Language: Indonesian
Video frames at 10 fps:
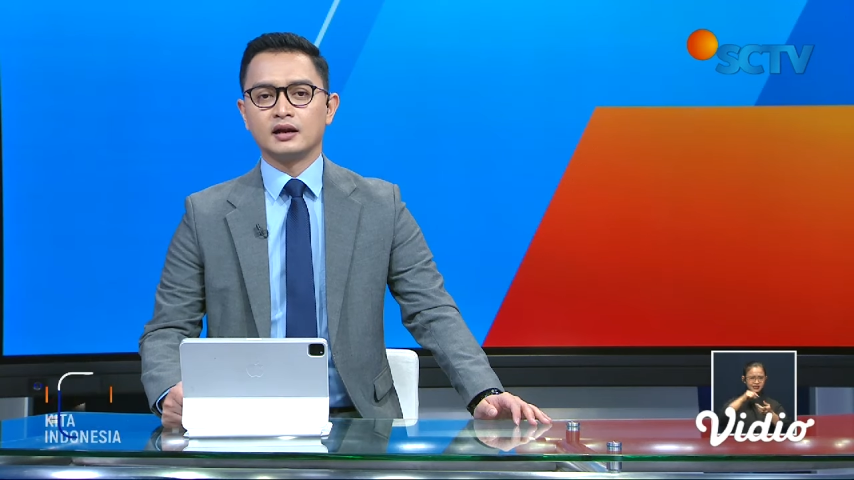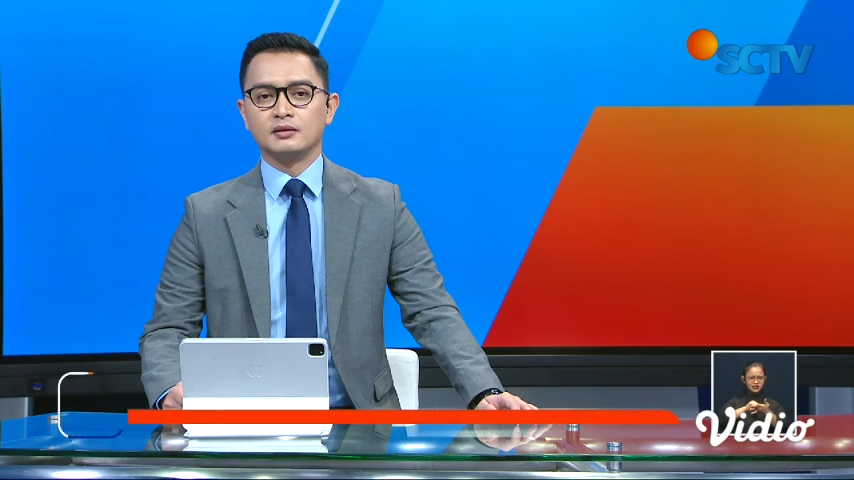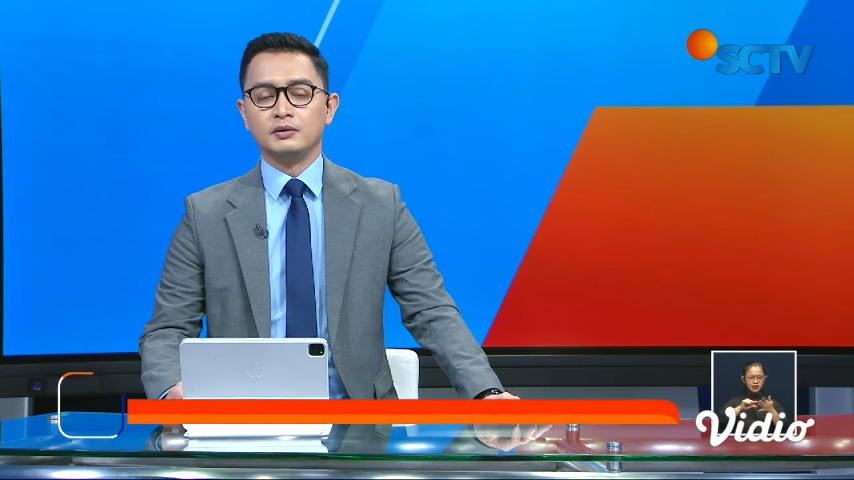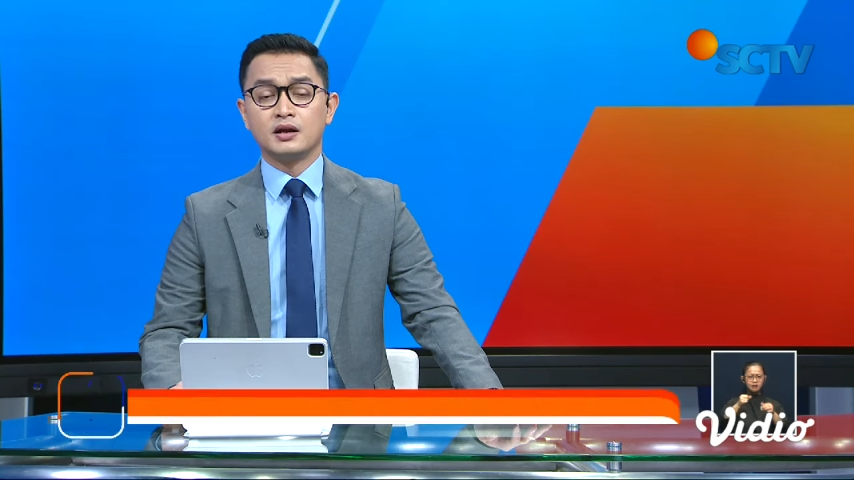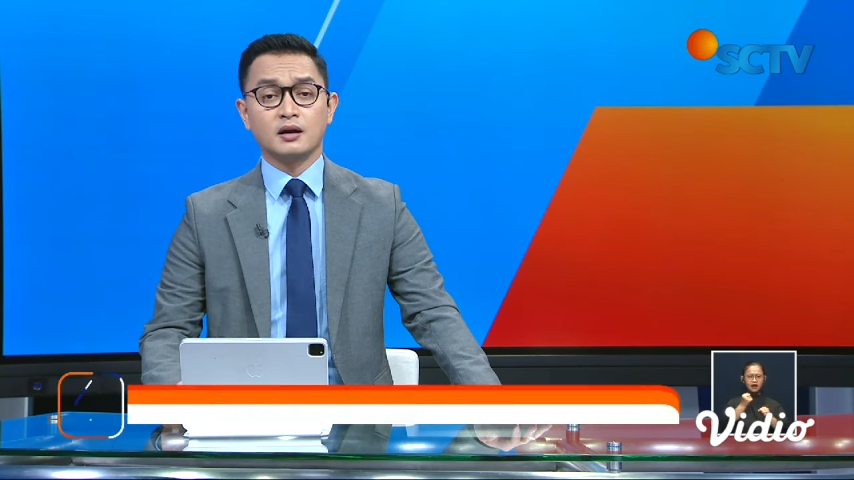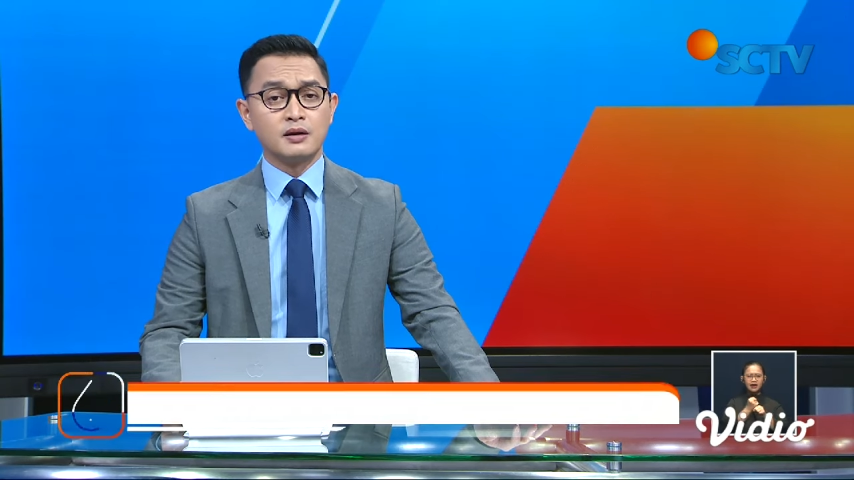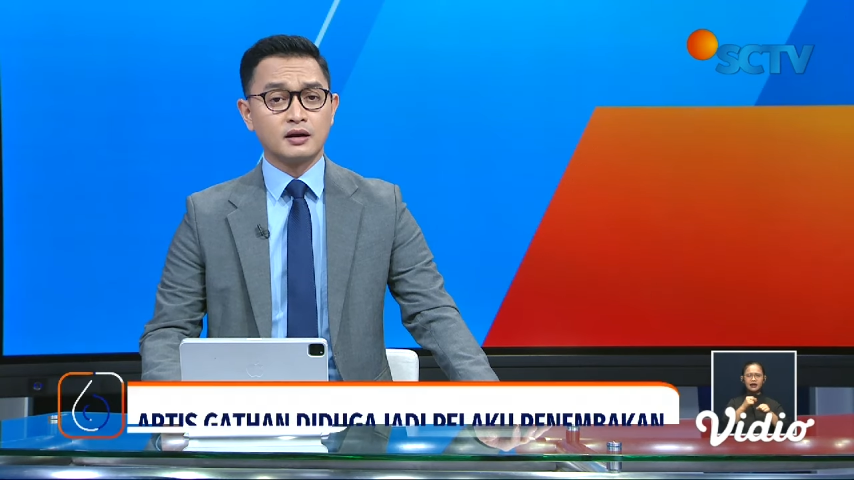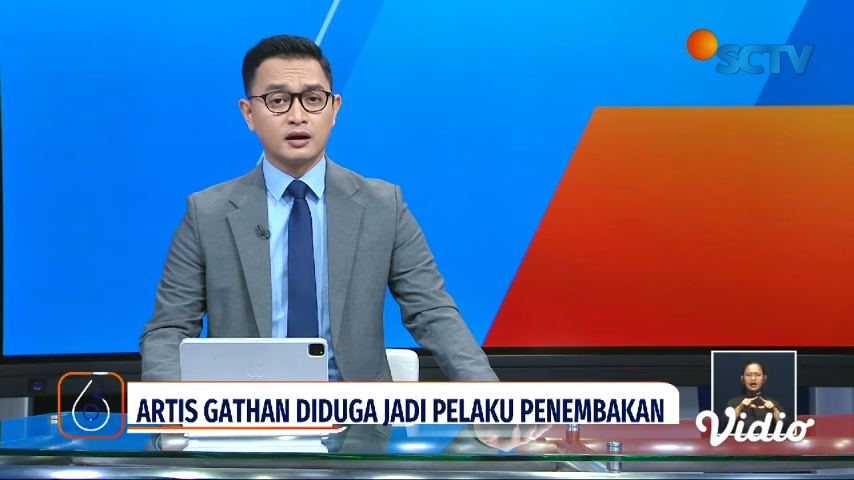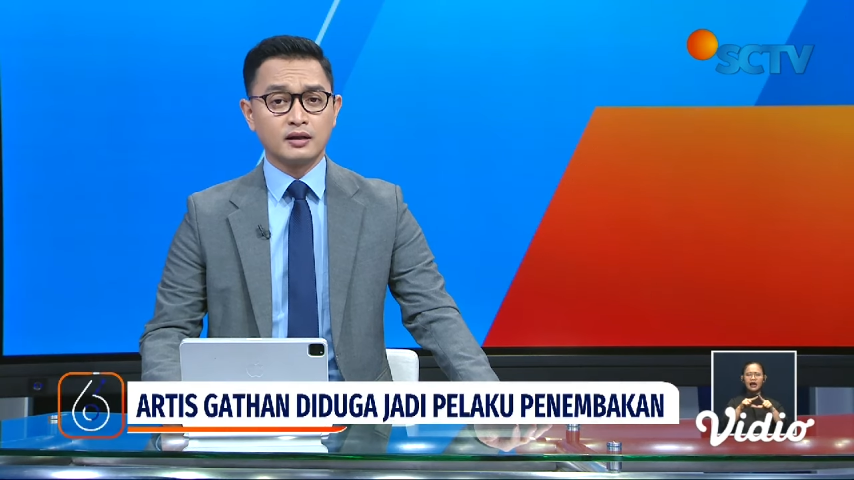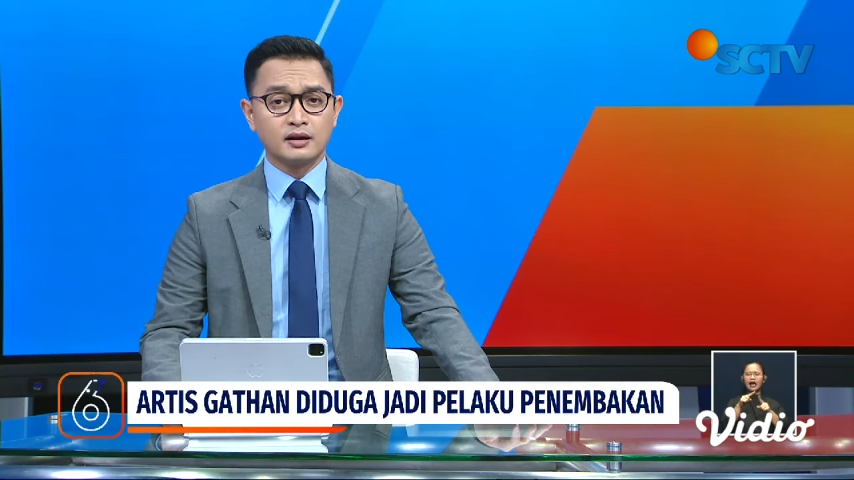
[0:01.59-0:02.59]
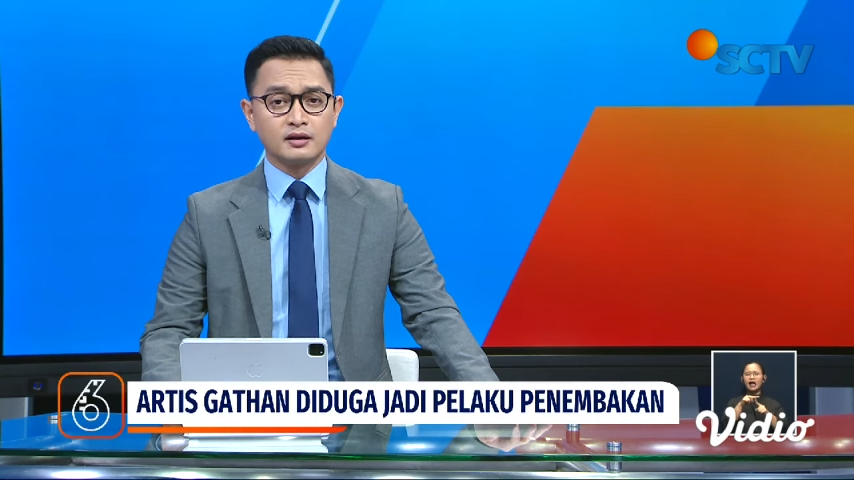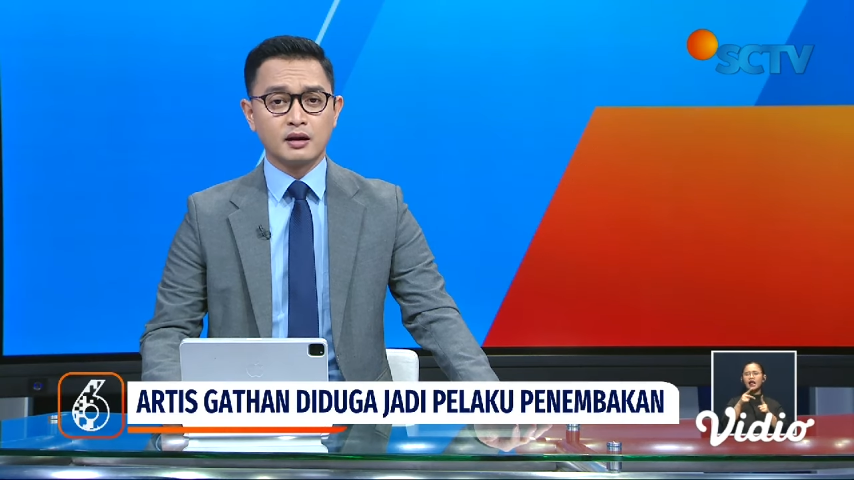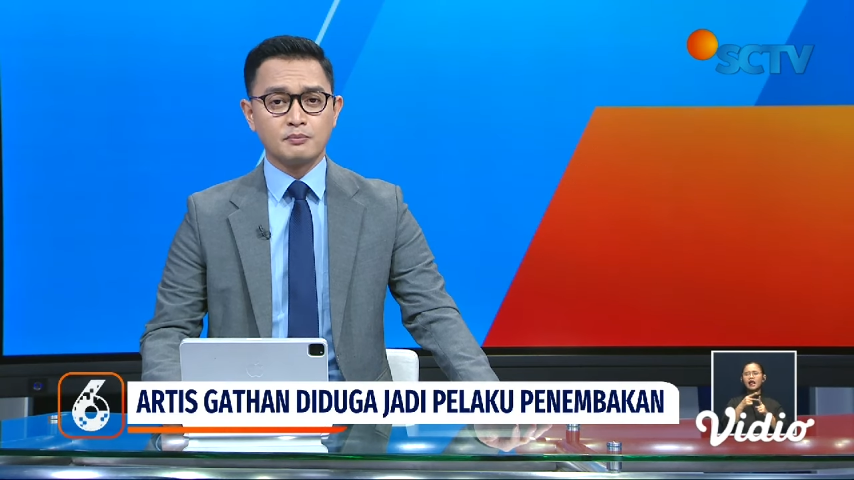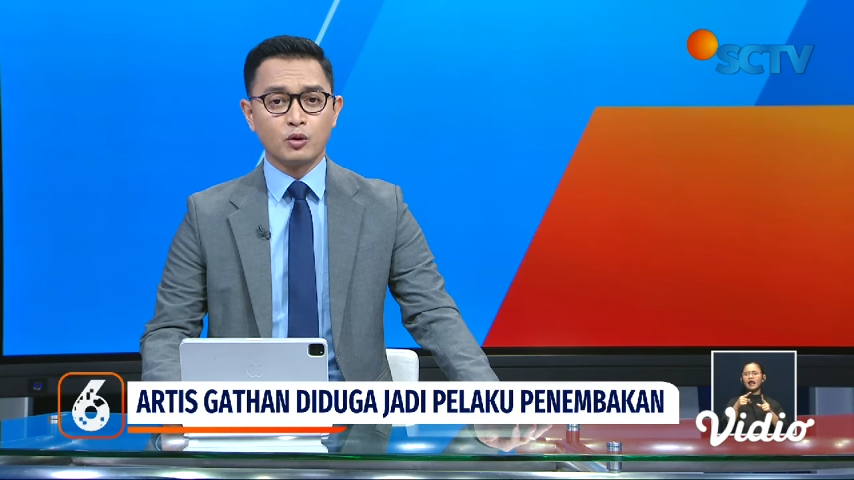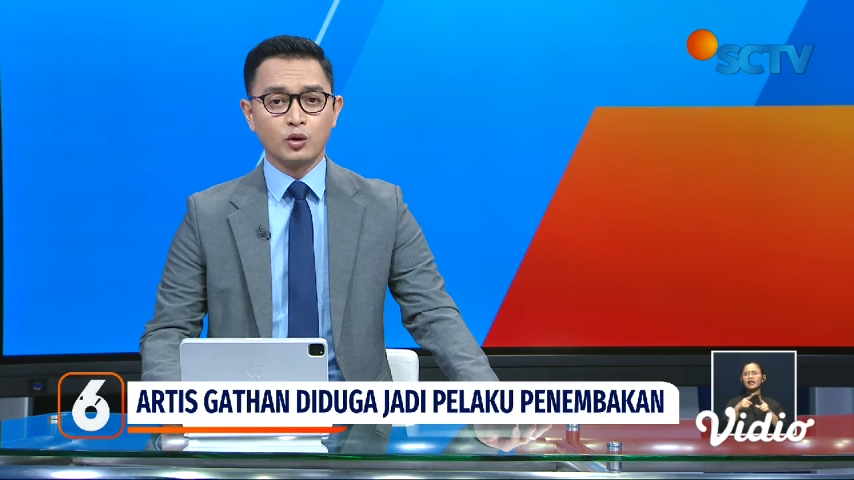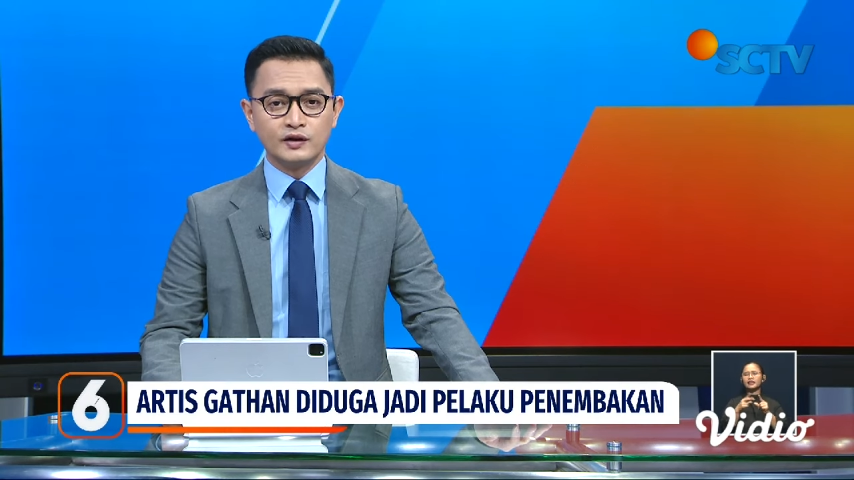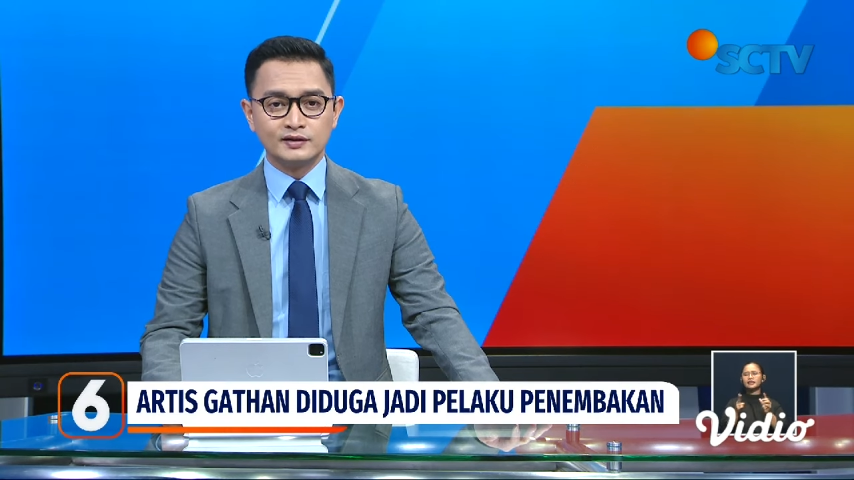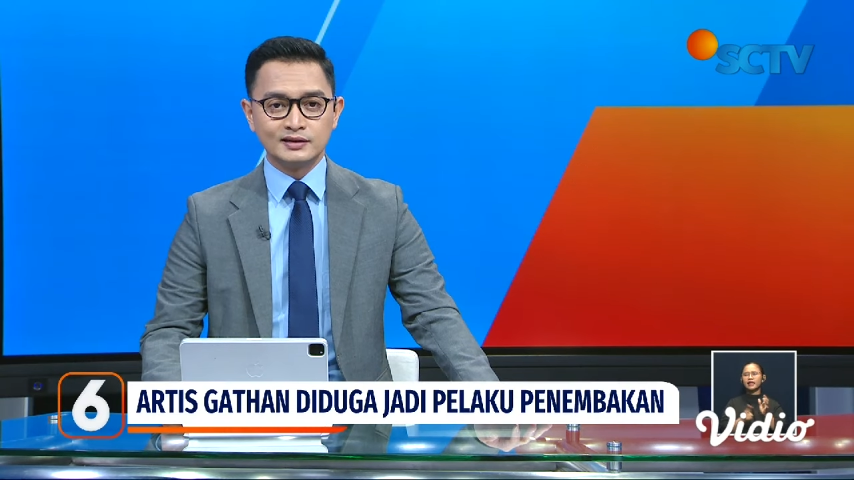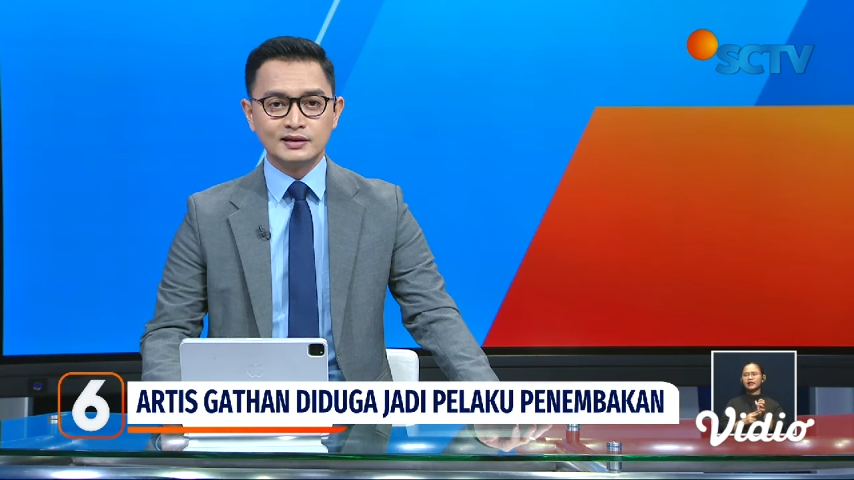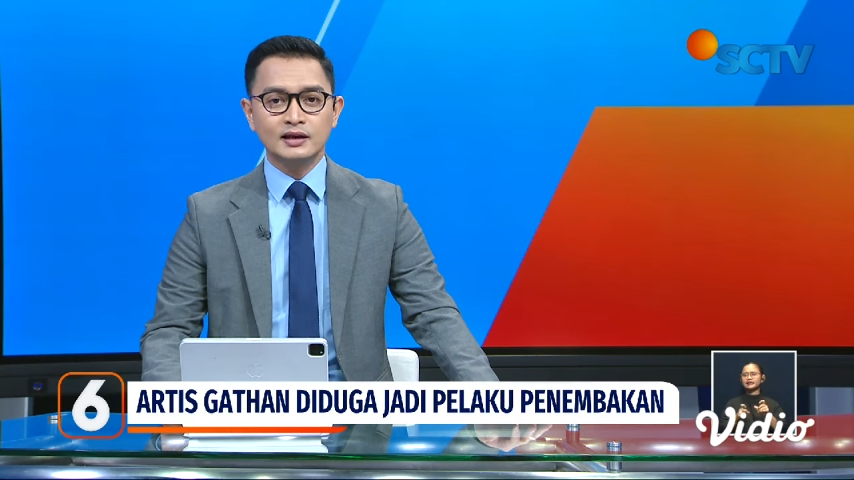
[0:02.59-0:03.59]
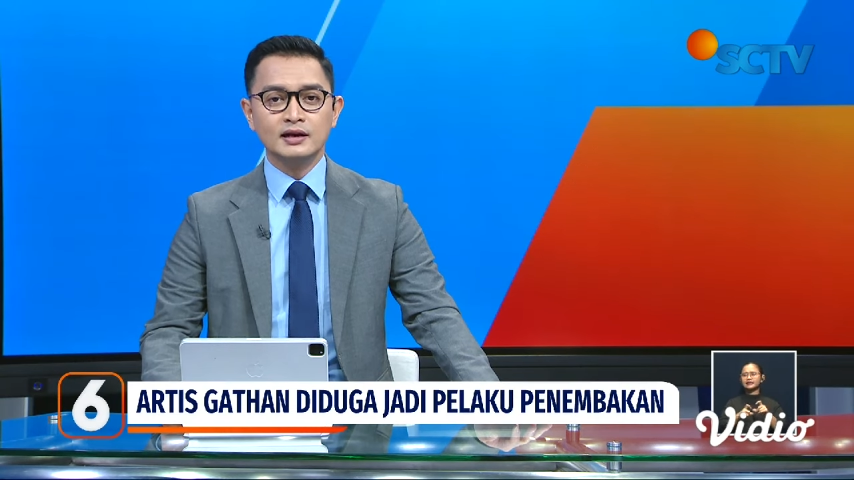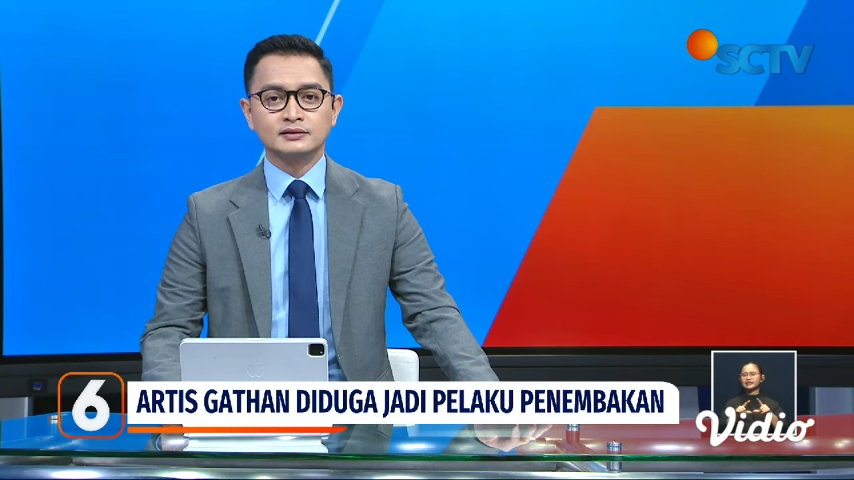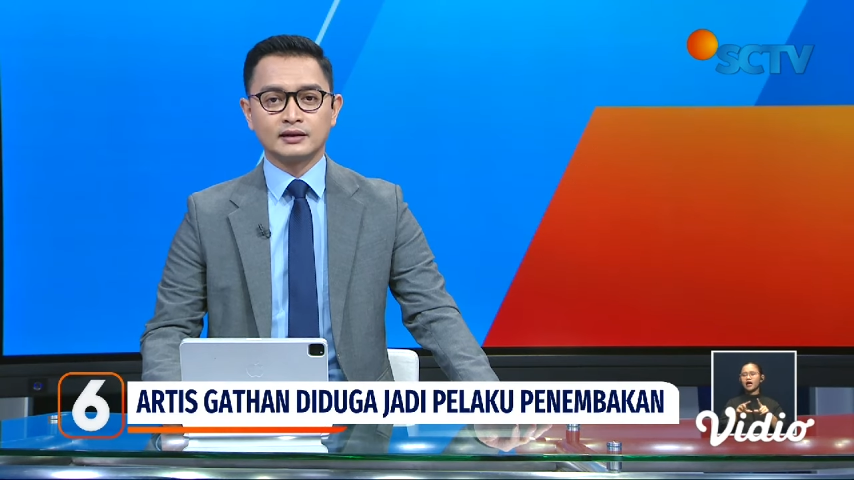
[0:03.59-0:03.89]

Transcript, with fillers: Halibi dikabarkan ditangkap polisi